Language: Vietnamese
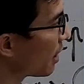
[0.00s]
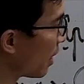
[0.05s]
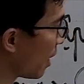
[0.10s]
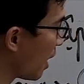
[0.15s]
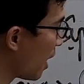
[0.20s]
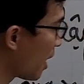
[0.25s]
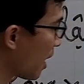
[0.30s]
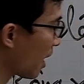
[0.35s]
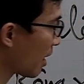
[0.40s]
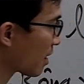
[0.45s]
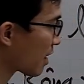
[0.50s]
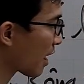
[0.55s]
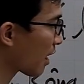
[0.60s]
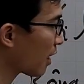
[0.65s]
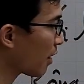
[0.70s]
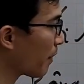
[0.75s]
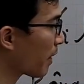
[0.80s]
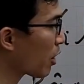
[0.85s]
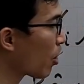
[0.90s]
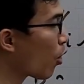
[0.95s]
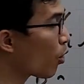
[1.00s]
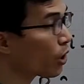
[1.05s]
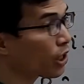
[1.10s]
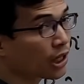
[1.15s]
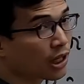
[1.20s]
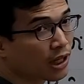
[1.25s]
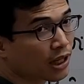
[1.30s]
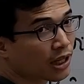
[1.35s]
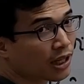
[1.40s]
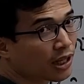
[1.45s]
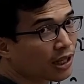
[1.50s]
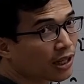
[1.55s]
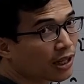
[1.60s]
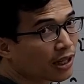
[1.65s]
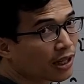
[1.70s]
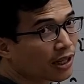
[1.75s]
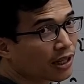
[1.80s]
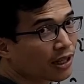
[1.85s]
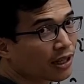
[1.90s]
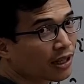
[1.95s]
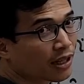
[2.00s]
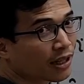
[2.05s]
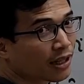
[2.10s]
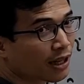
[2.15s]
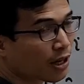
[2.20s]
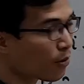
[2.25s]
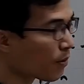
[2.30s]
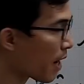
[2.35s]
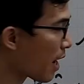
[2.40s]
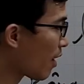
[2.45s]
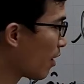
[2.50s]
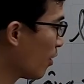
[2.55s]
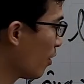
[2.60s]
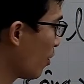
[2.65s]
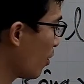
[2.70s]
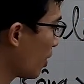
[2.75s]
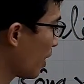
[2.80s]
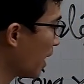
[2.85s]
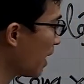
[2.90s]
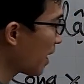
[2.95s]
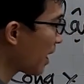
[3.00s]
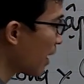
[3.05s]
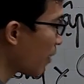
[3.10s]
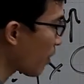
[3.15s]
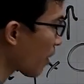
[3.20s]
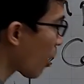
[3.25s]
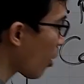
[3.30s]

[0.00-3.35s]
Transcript: thì ở đây là cm khối được không nào ghi thêm một